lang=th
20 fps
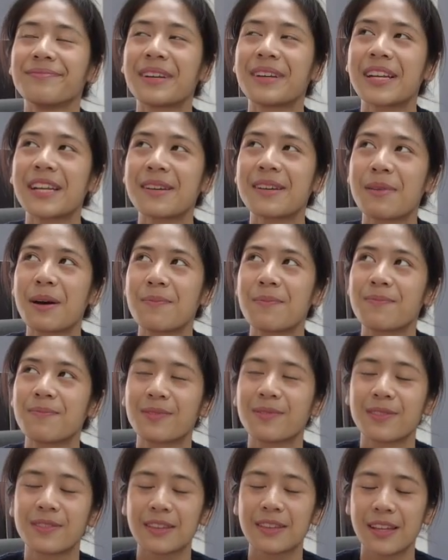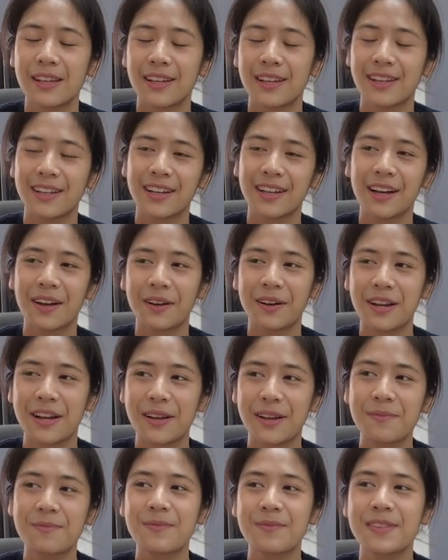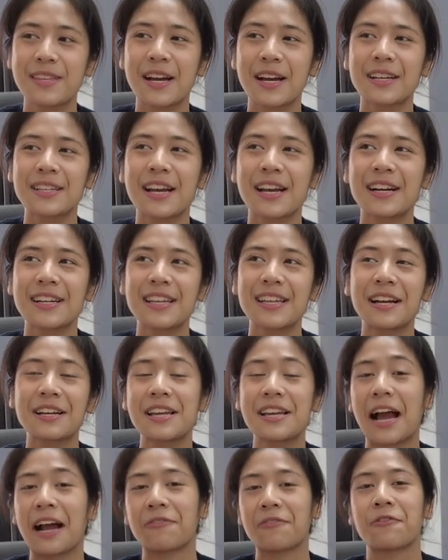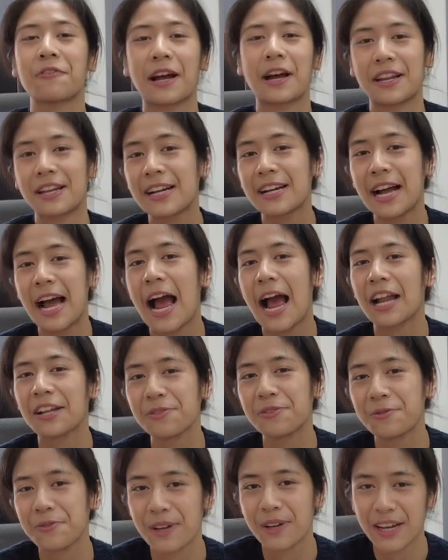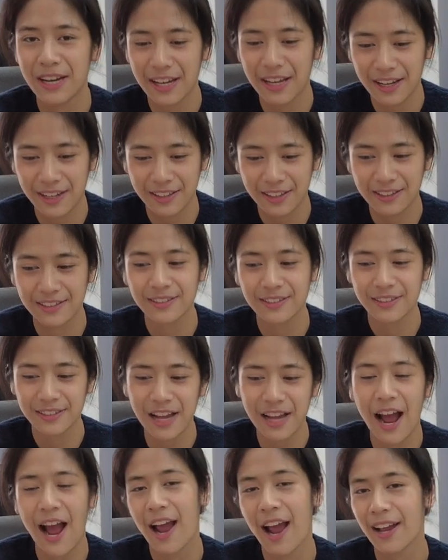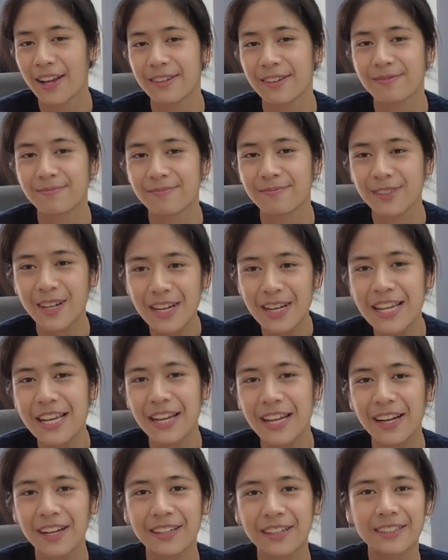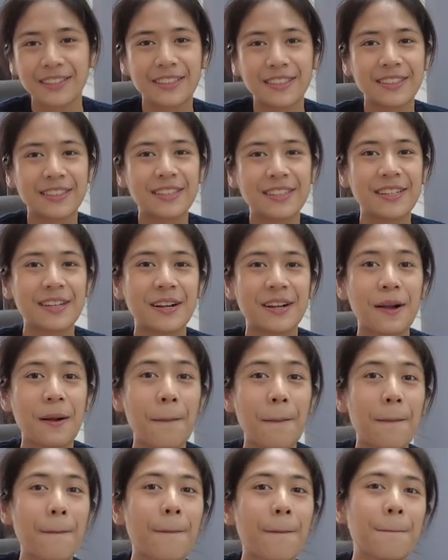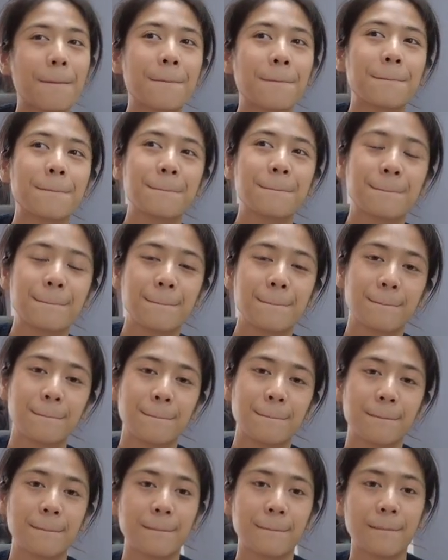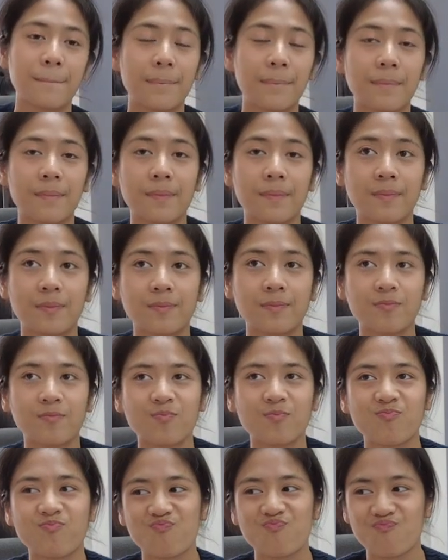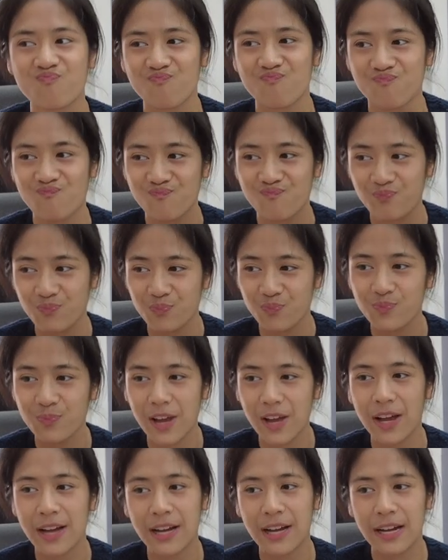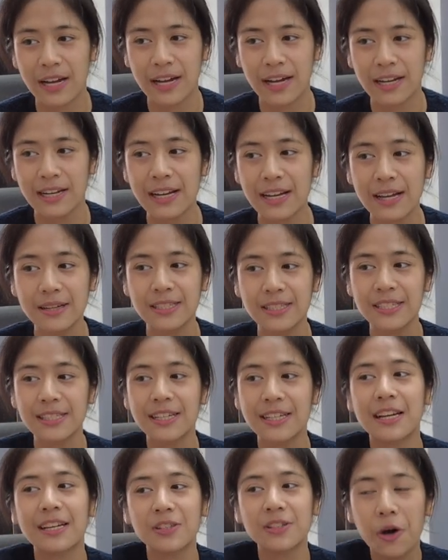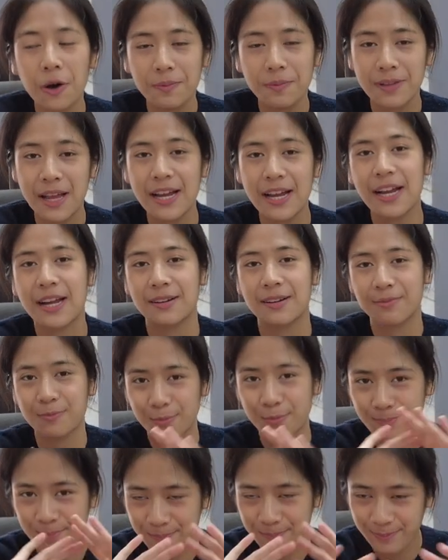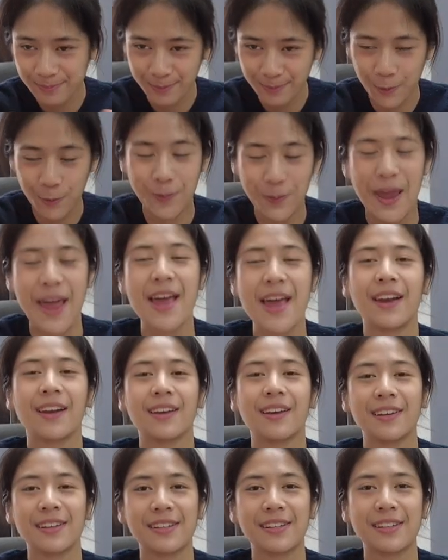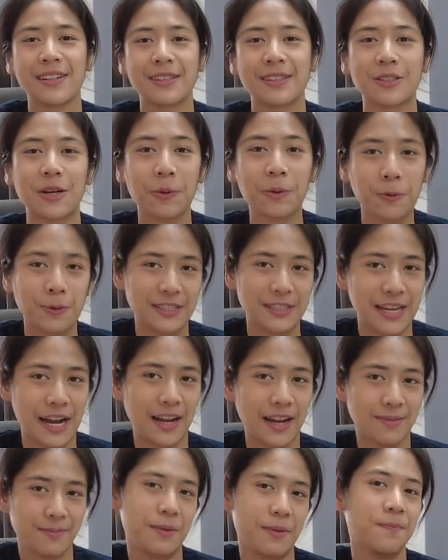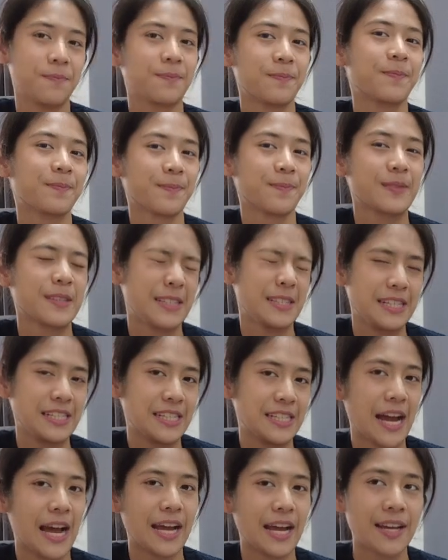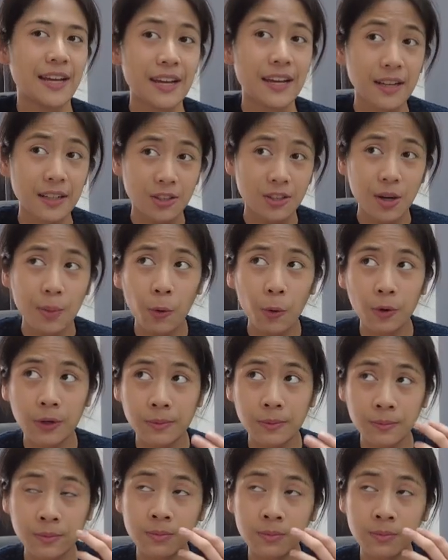ไม่ได้แบบเขายังยังยังอยากโฟกัสเรื่องงานอยู่ อะไรเงี้ยค่ะ ใช่ก็ดีค่ะชอบ ชอบคนสไตล์ไหนนิสัยยังไงอะไรอย่างเงี้ยอ่าล่าจริงๆล่าชอบได้ทั้งทุกเพศเลยชอบคนจากแบบจิตใจ ชอบคน